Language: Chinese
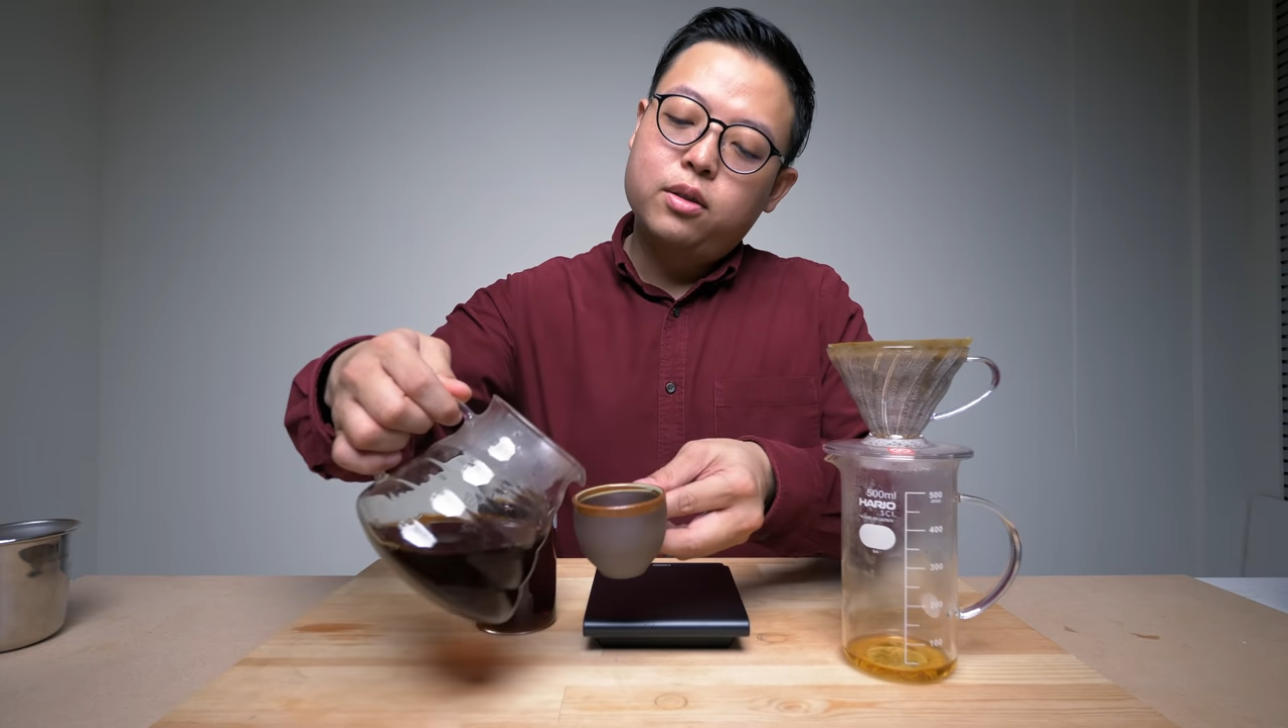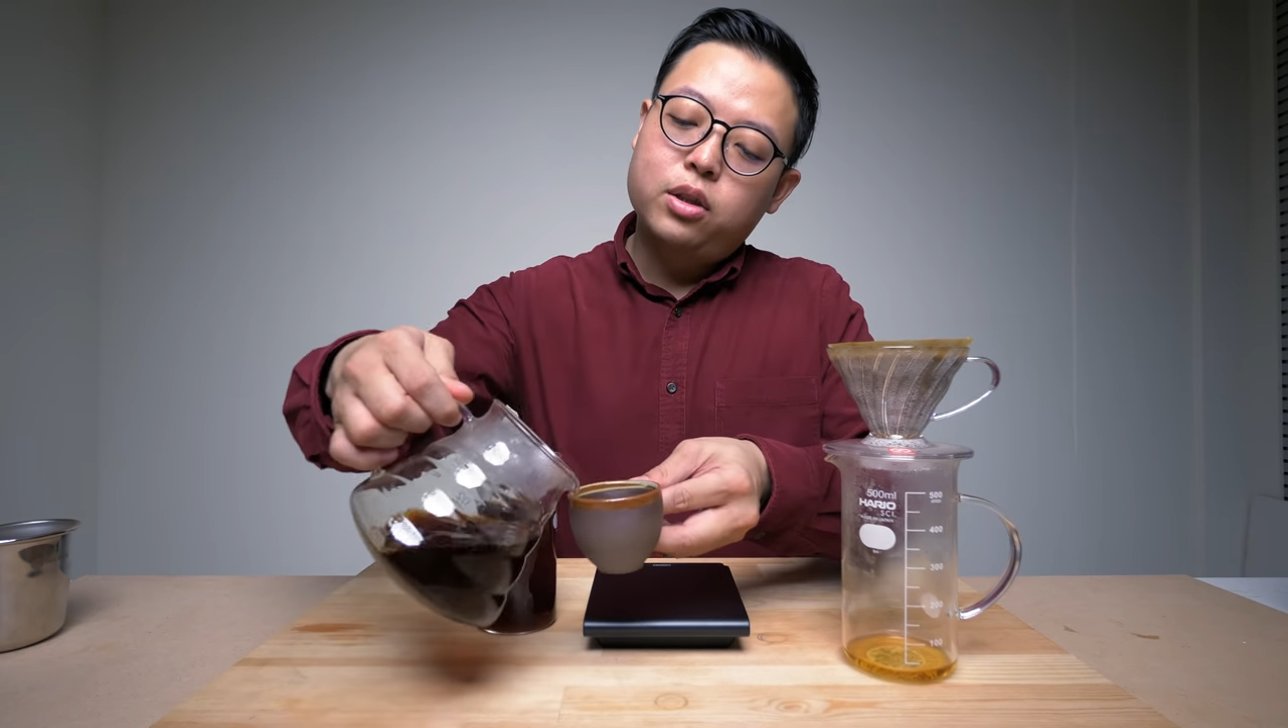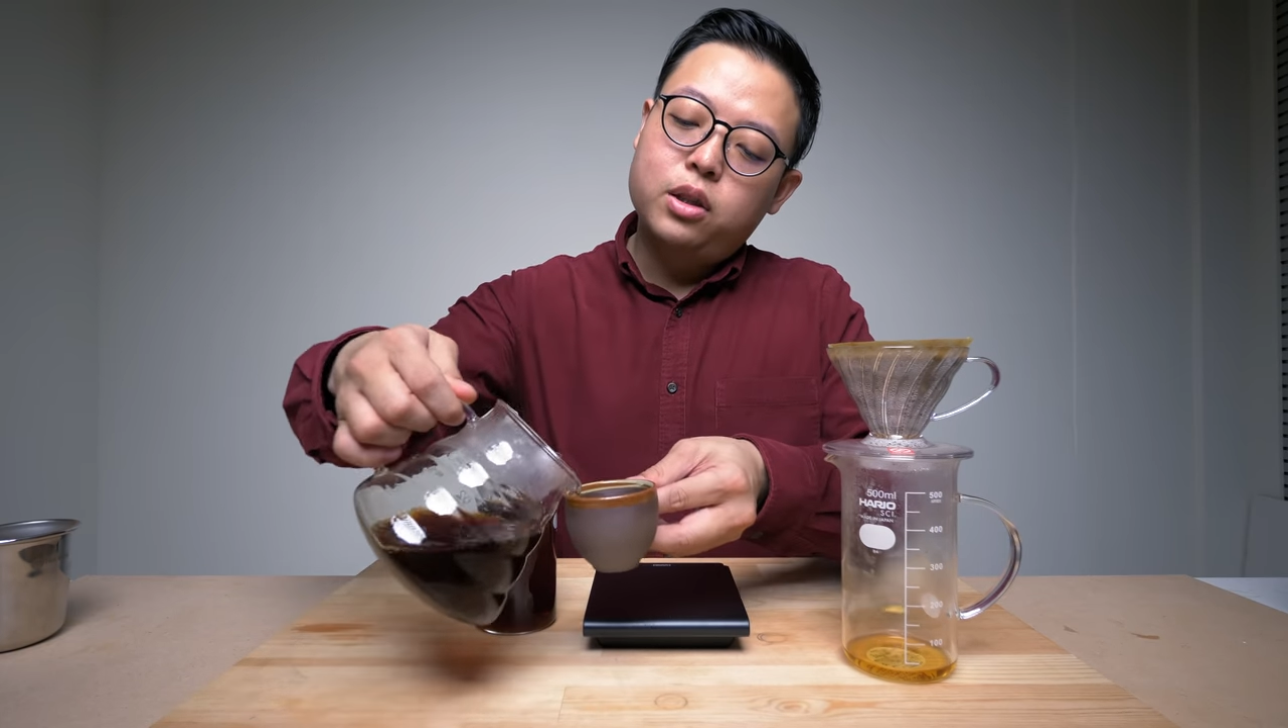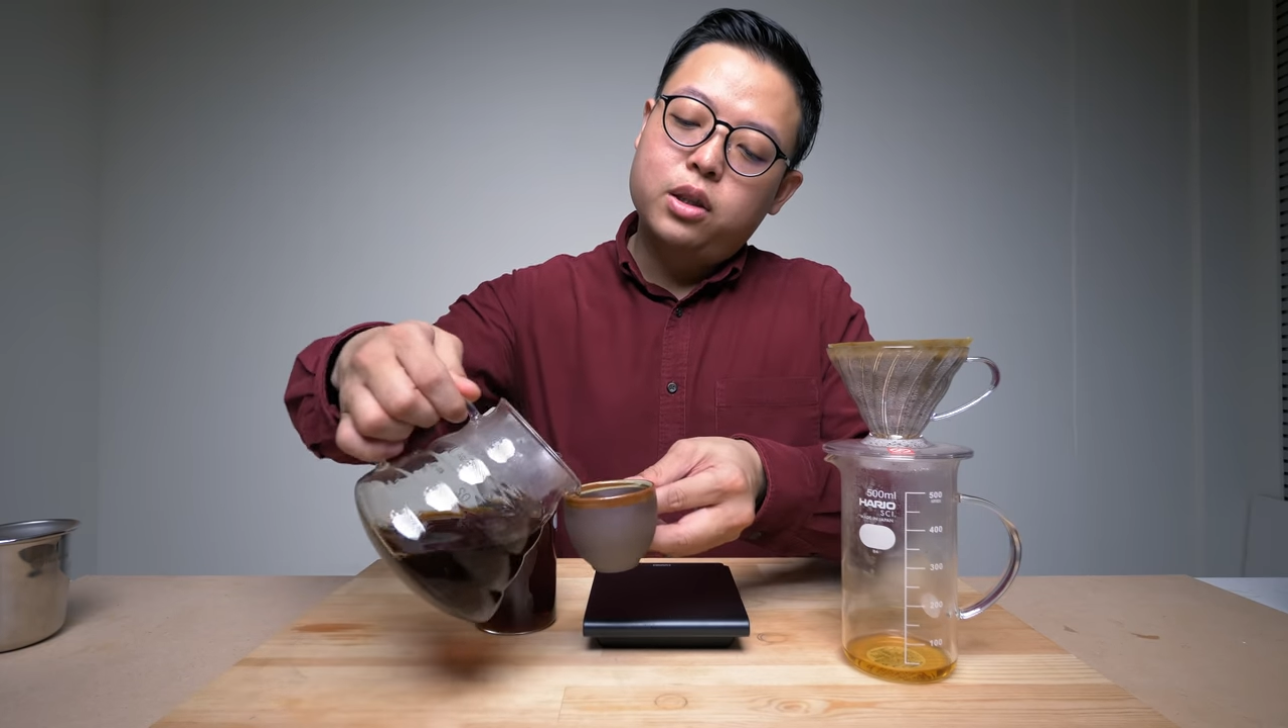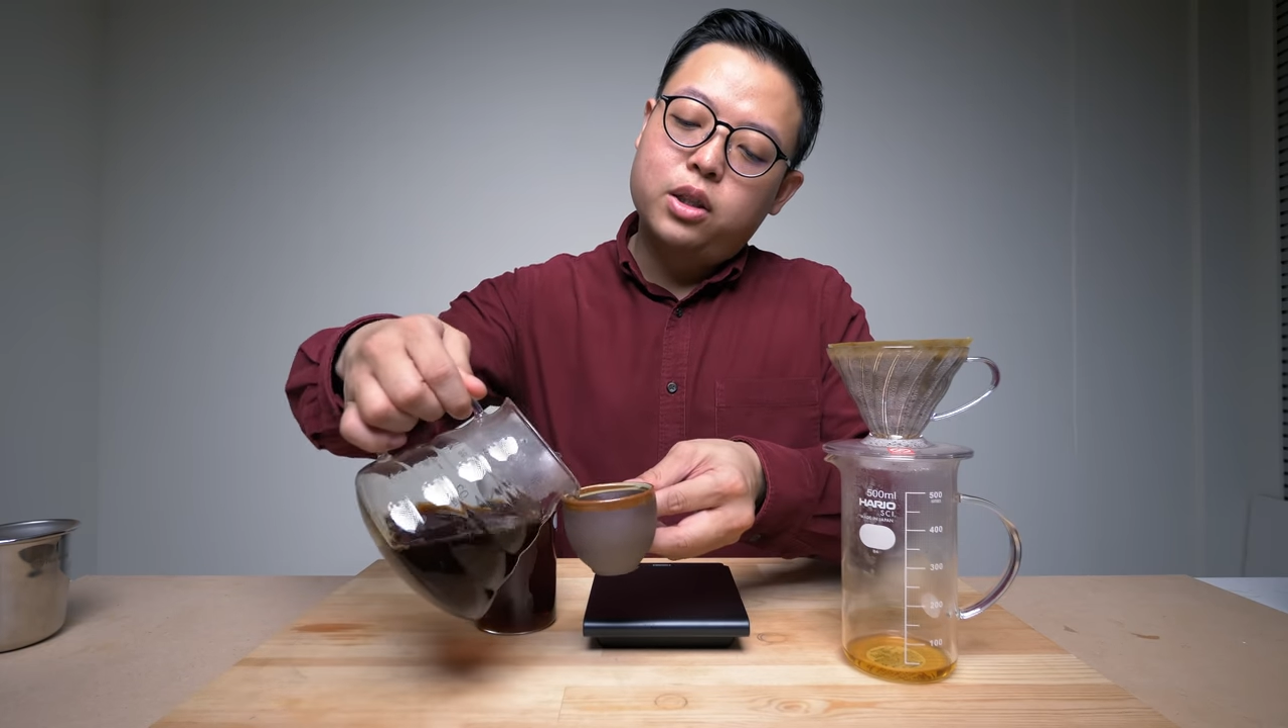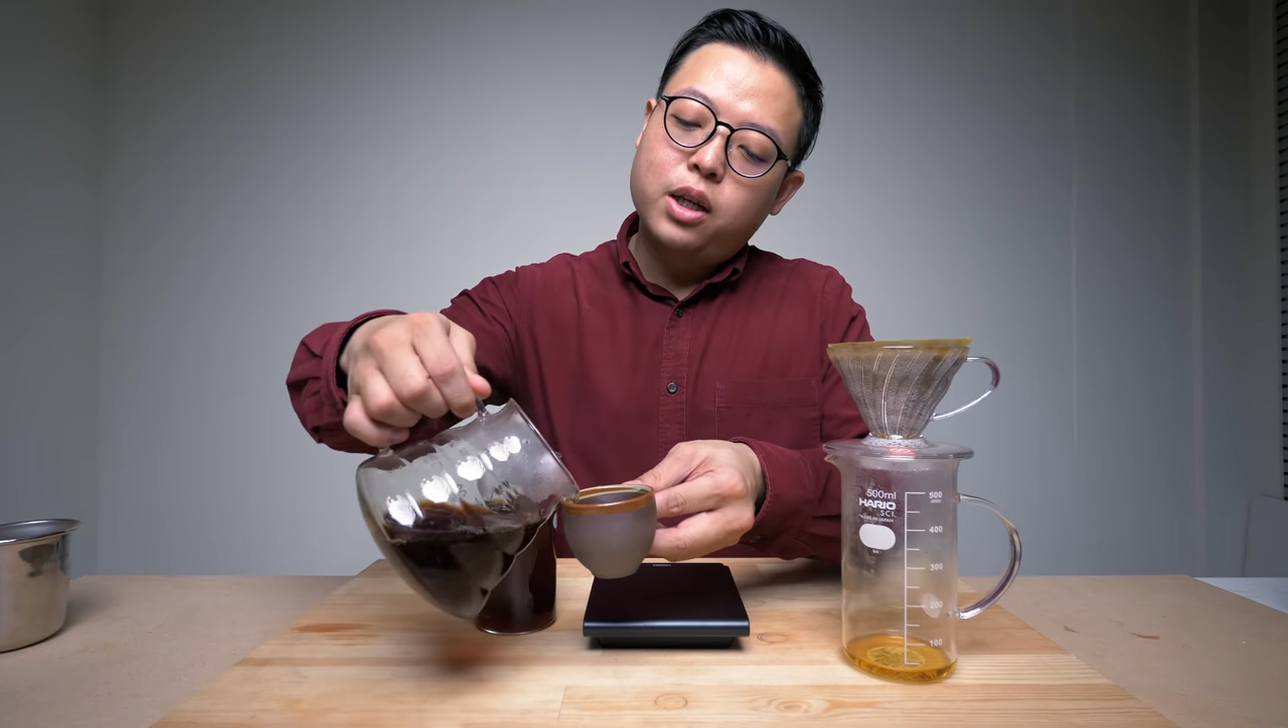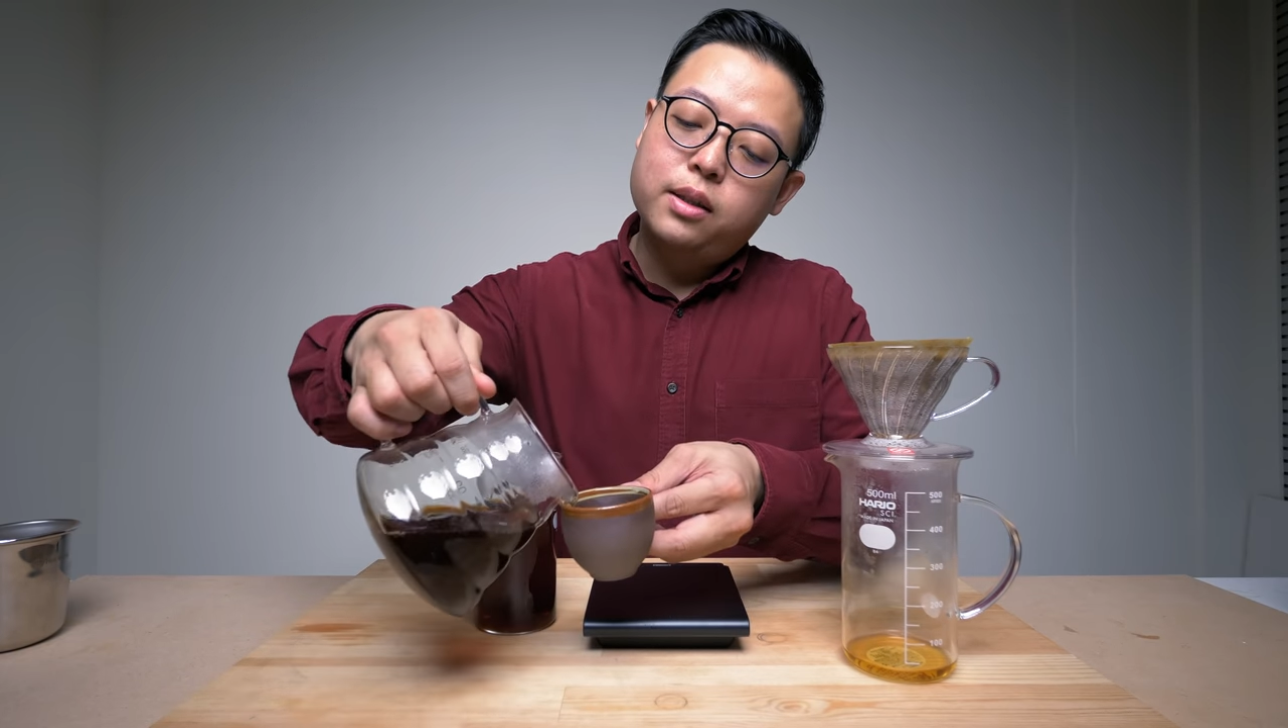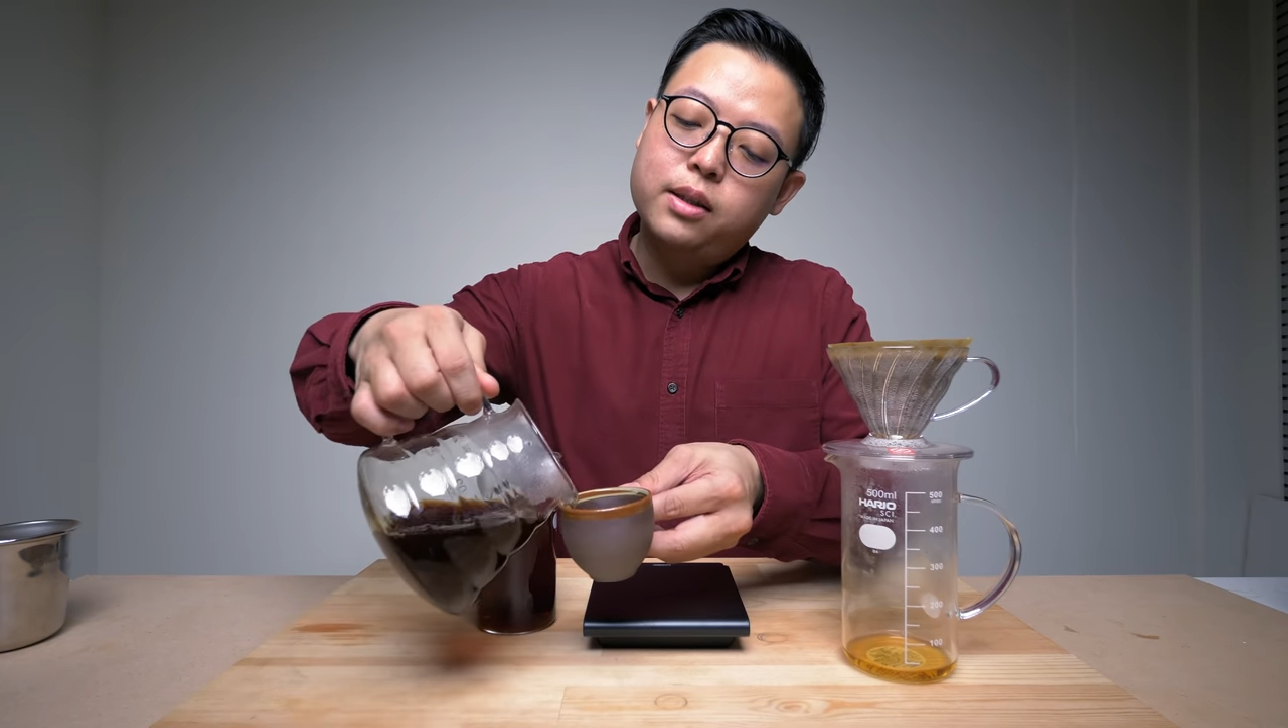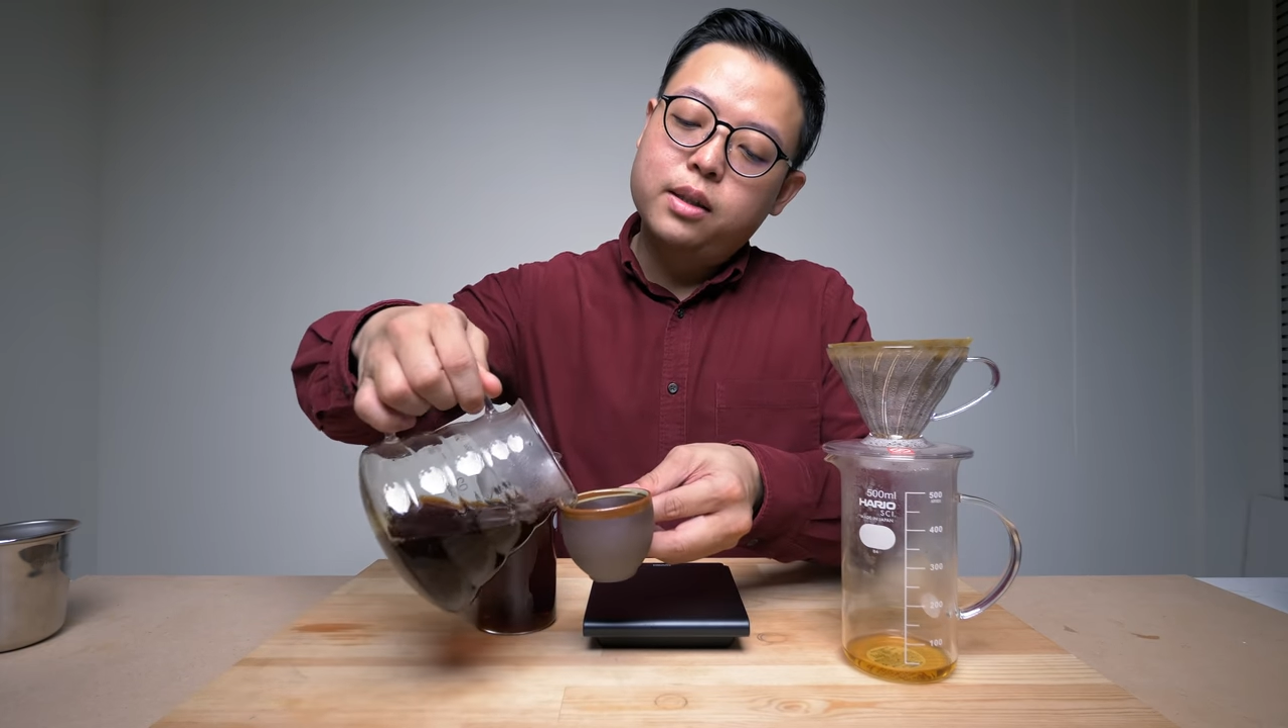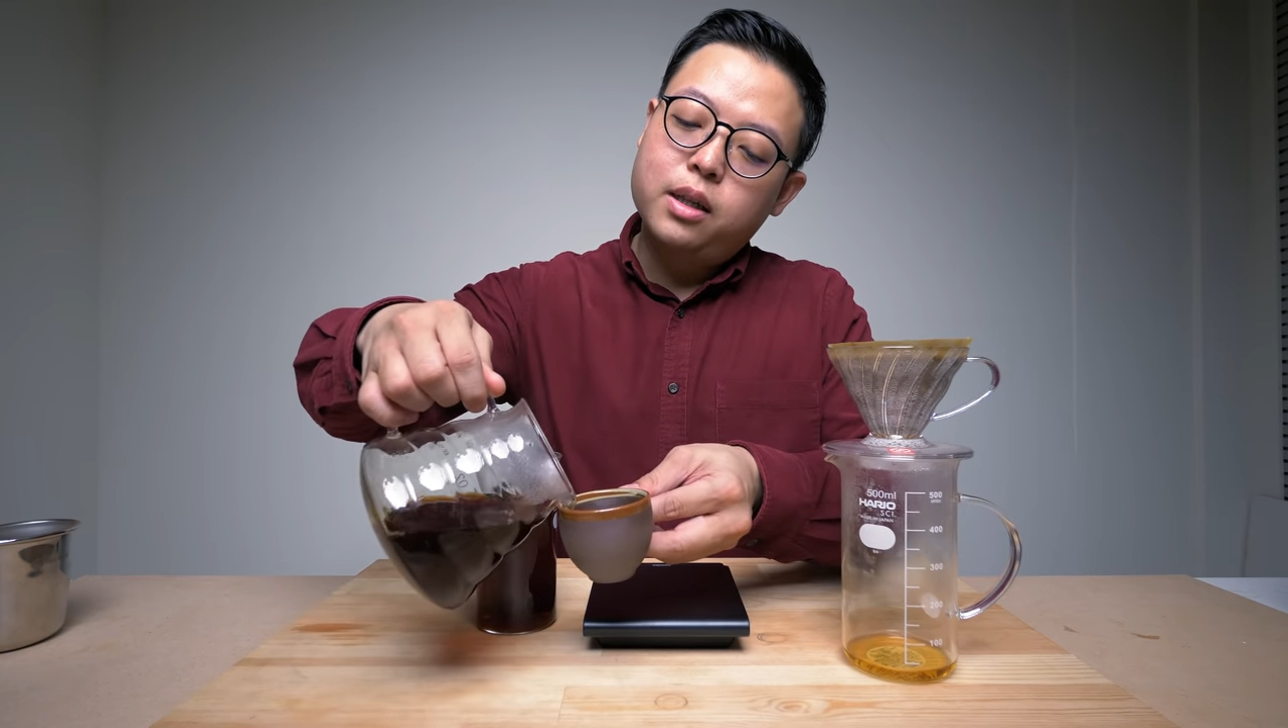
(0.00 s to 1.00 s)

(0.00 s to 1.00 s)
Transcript: 就是层次